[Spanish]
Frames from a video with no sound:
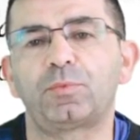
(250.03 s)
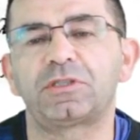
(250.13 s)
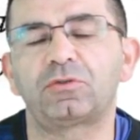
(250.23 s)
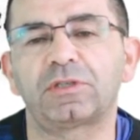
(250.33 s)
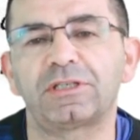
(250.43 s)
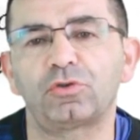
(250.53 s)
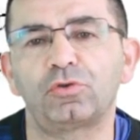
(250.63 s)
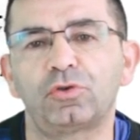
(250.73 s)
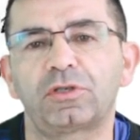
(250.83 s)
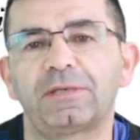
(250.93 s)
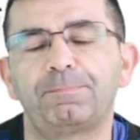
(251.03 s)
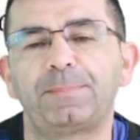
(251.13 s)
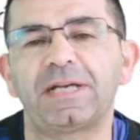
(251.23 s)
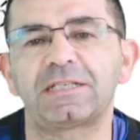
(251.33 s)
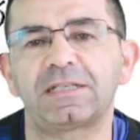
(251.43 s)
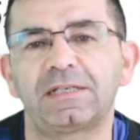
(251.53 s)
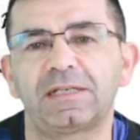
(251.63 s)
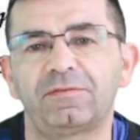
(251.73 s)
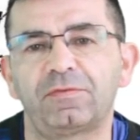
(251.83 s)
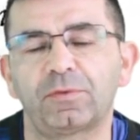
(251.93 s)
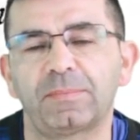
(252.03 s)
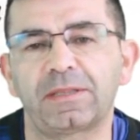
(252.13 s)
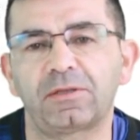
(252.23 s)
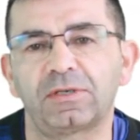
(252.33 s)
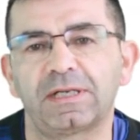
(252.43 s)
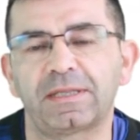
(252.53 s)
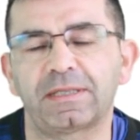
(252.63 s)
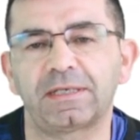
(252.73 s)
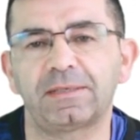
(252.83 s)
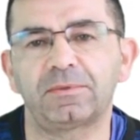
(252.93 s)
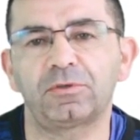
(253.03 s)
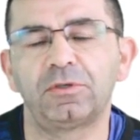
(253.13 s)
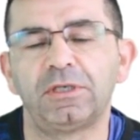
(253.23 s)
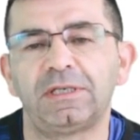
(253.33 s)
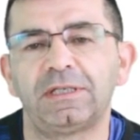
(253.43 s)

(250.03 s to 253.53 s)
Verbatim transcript: puesto que son los que pasan la información al cerebro